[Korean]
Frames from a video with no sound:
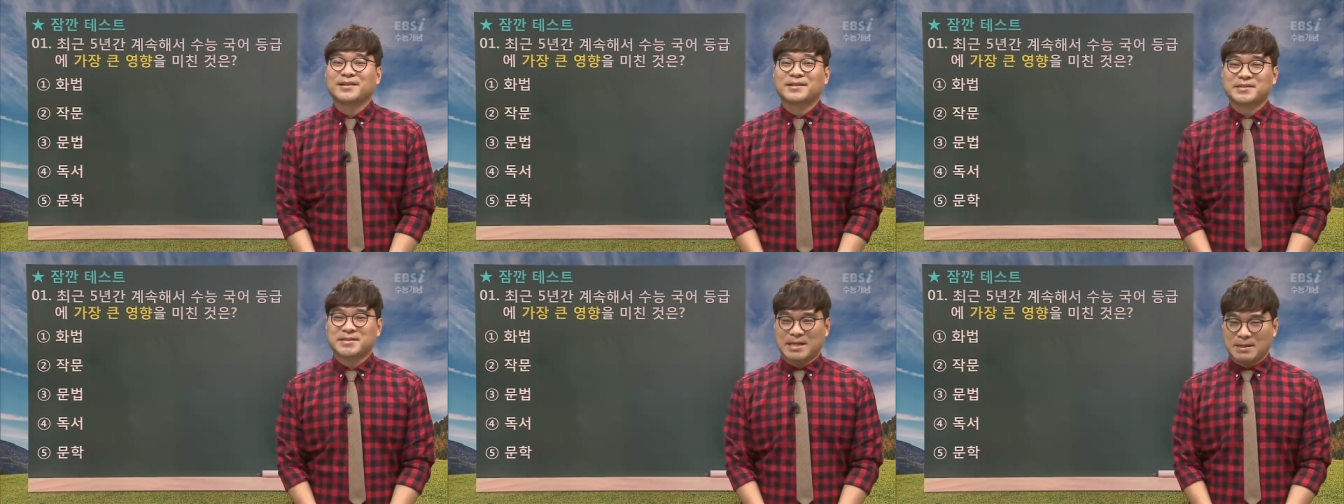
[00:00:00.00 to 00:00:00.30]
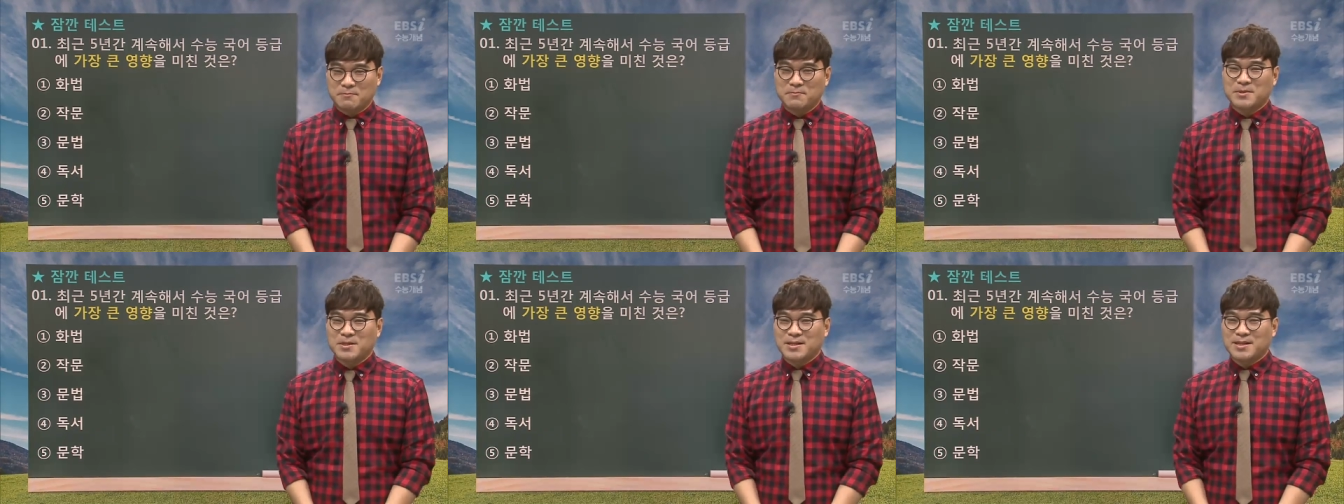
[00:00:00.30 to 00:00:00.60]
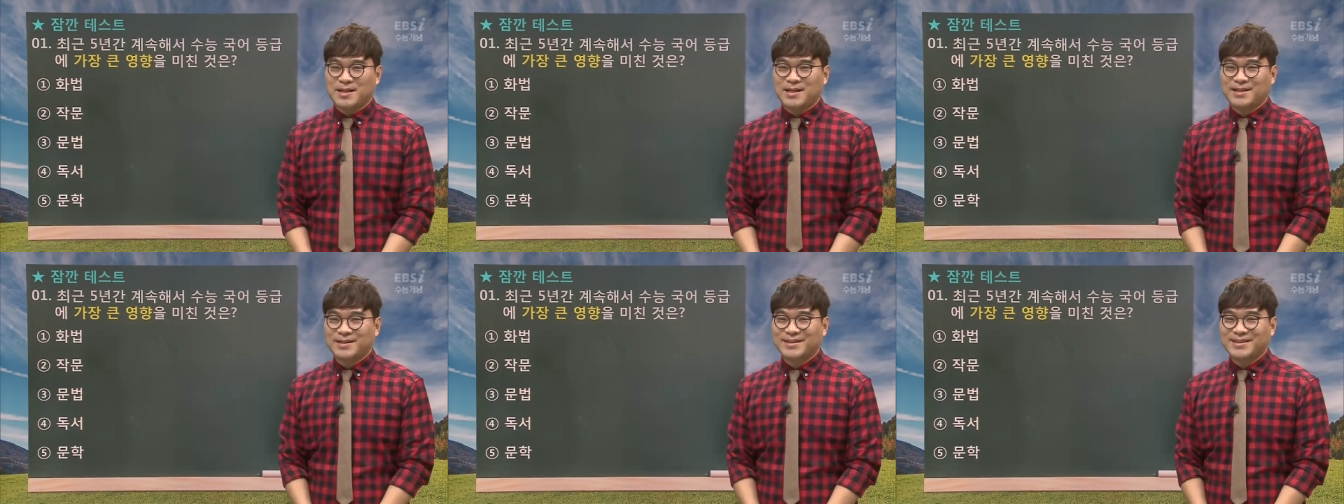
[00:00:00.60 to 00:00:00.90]

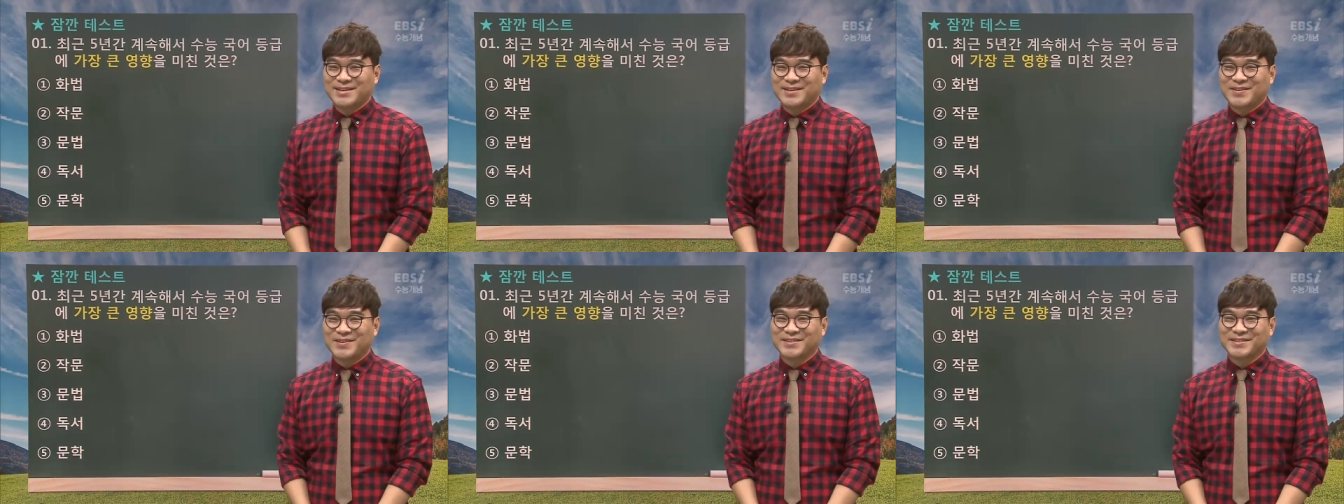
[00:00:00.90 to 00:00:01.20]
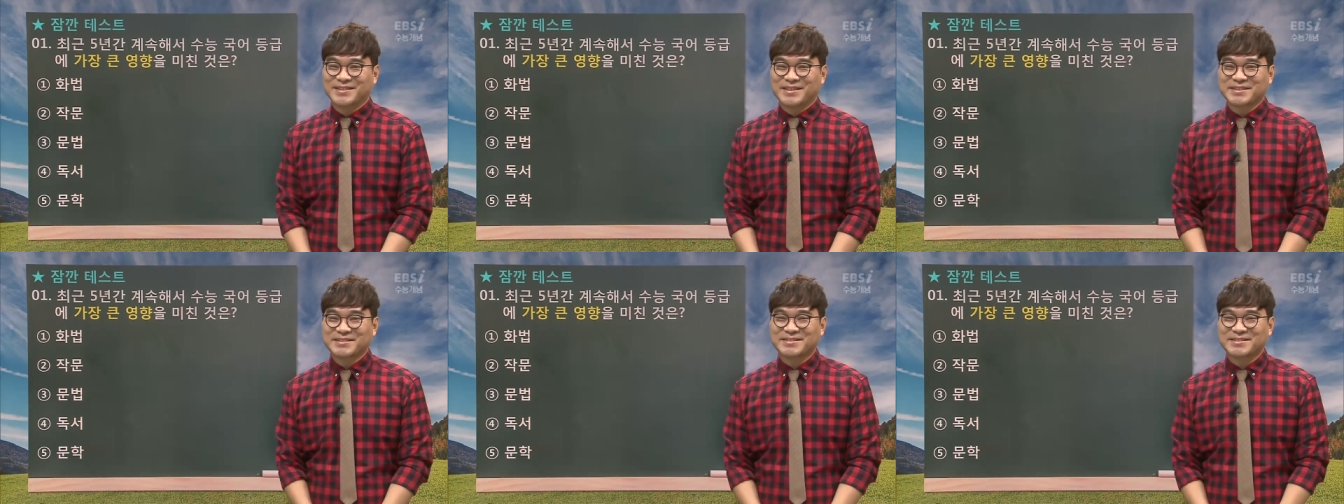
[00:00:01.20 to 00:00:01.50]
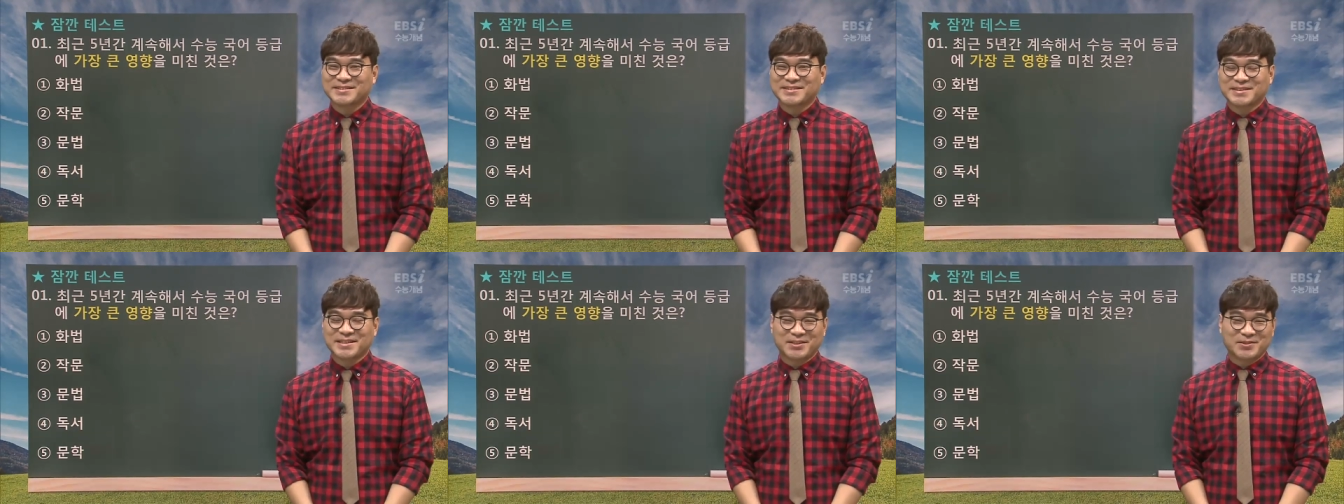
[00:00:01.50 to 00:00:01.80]
잠깐 어,
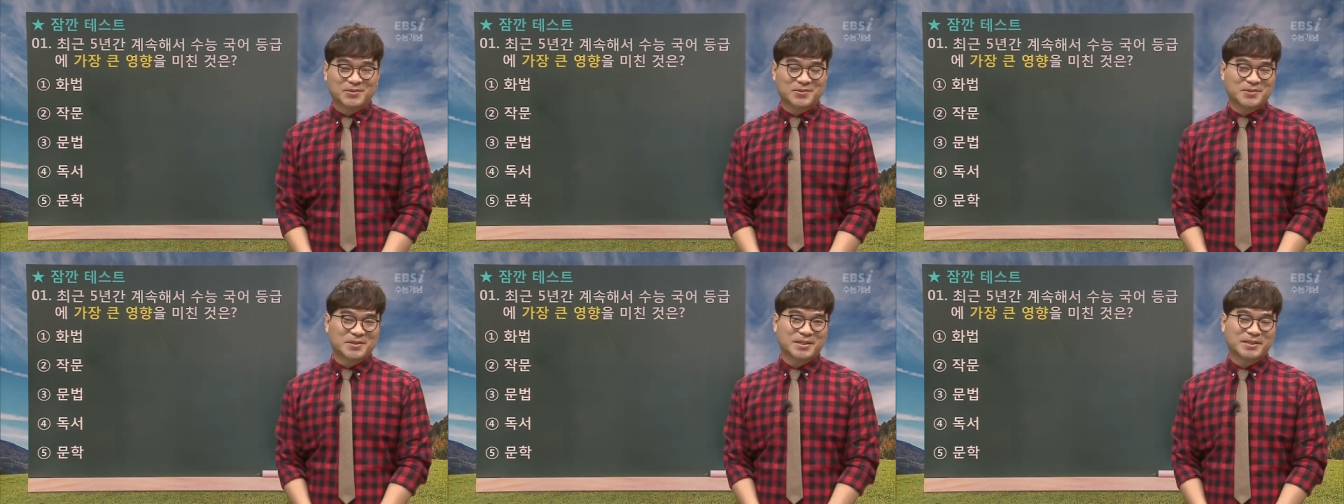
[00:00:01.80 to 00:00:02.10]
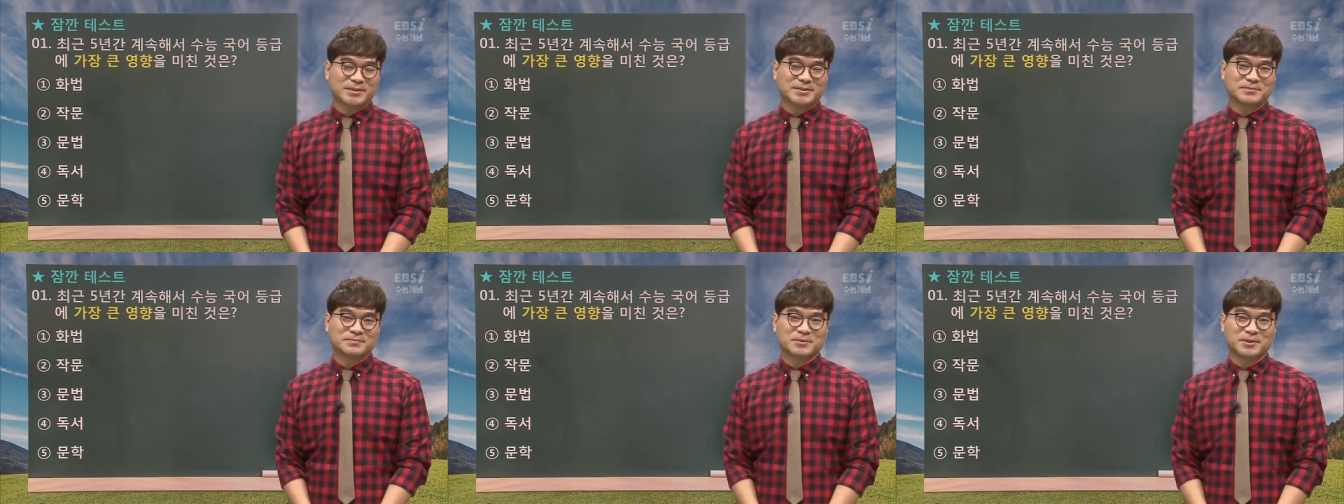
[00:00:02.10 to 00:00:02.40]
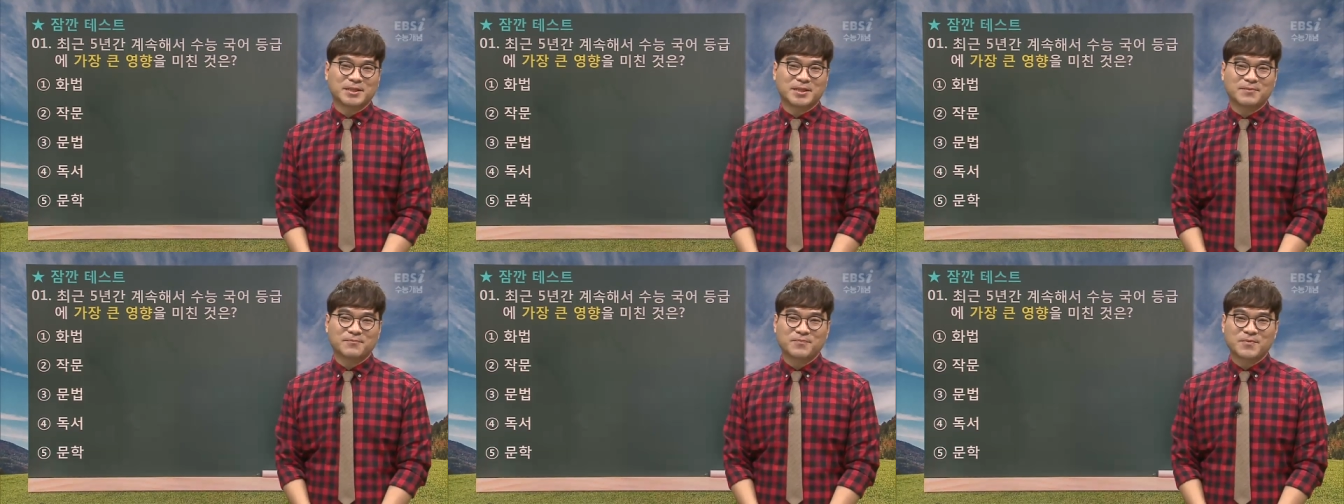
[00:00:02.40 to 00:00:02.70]
테스트를 하도록
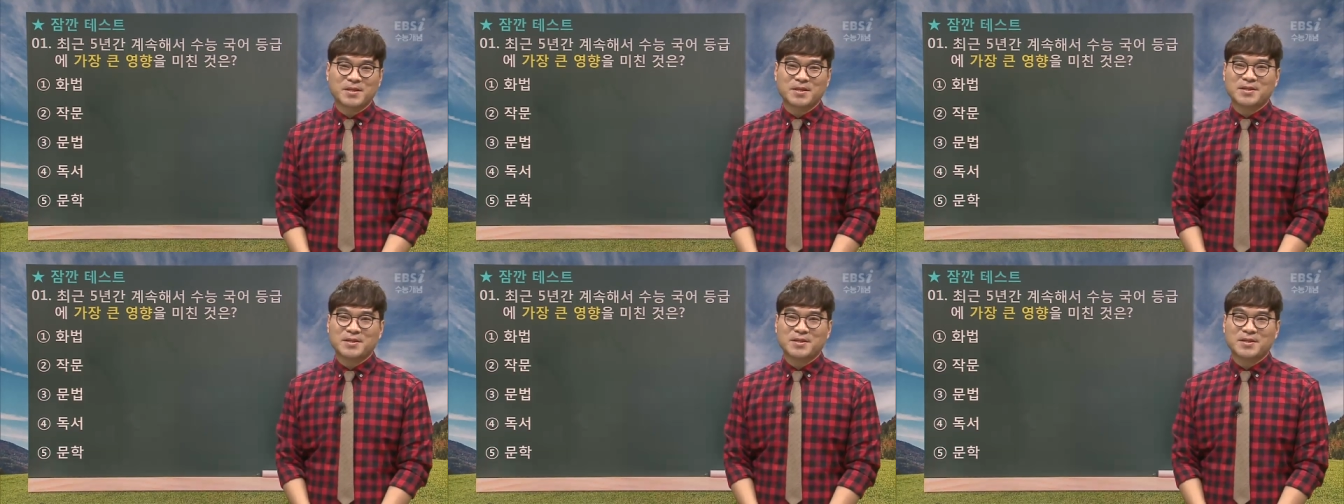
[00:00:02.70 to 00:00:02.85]
하겠습니다.